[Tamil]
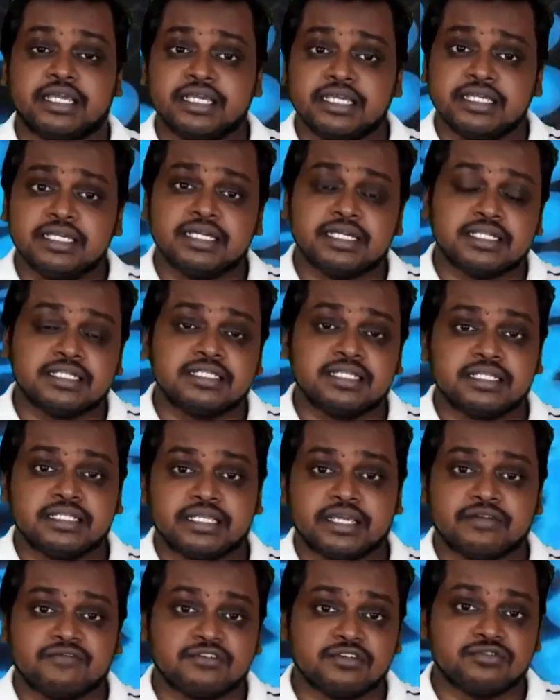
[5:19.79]
எங்கேருந்து
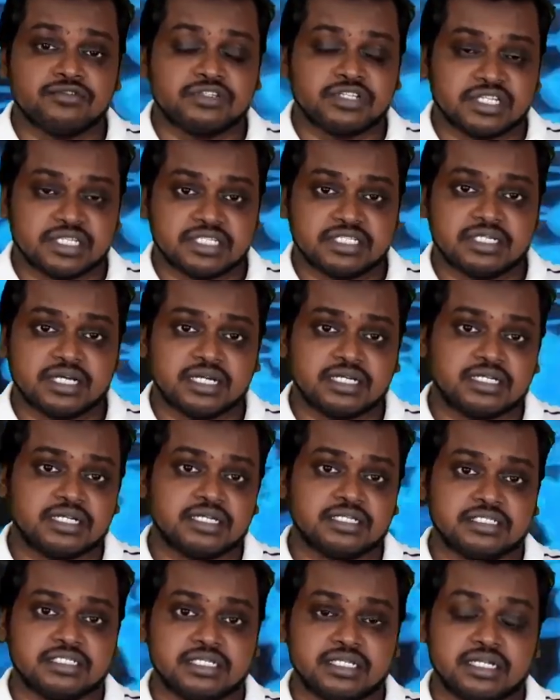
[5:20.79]
அந்த எவல்யூஷன் ஸ்டார்ட்
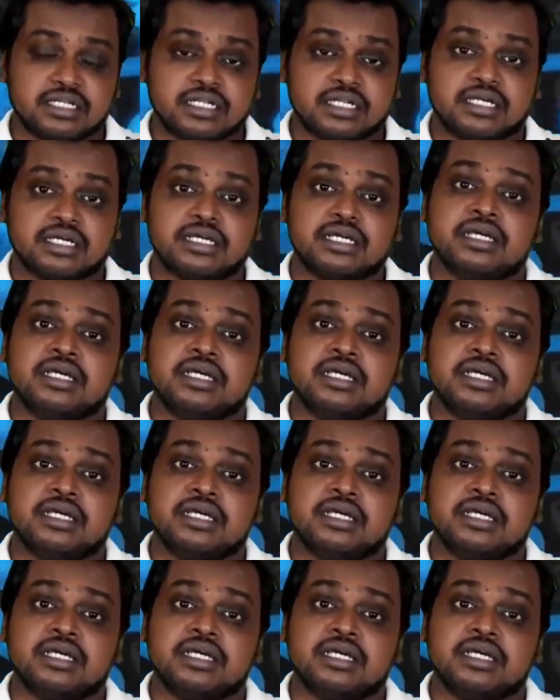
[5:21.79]
ஆச்சுன்ற